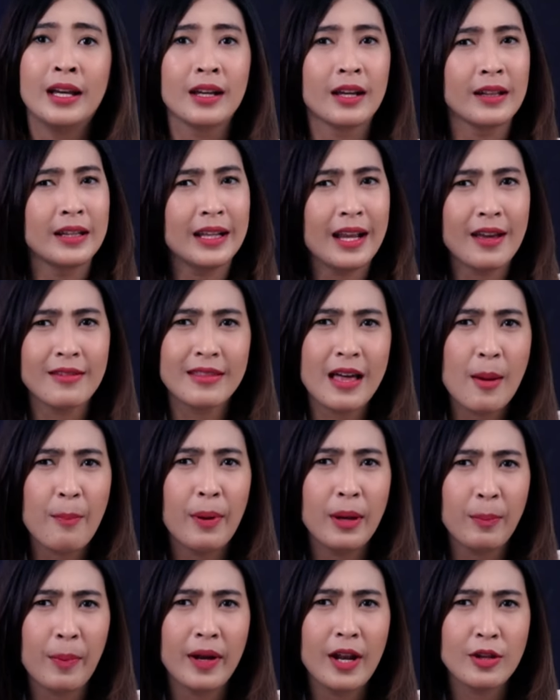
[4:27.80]
Ketika
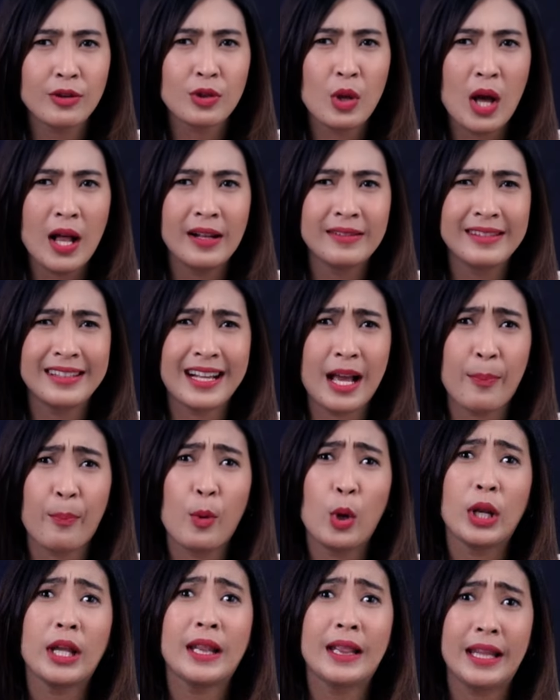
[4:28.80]
sampai pada soal sikap
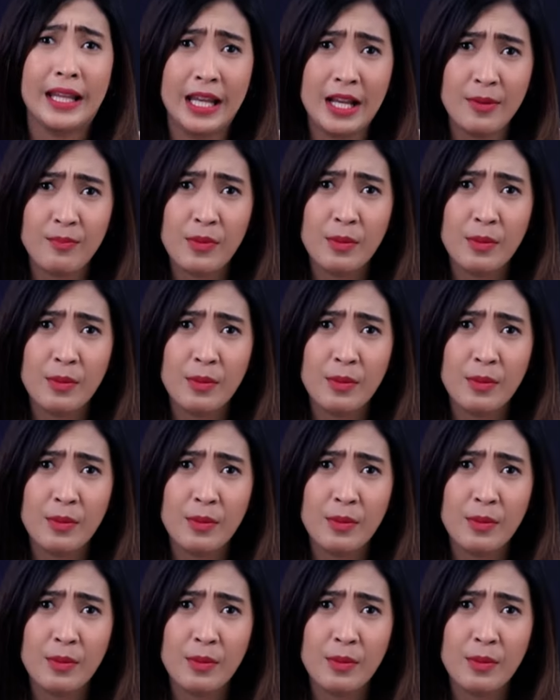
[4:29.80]
politik,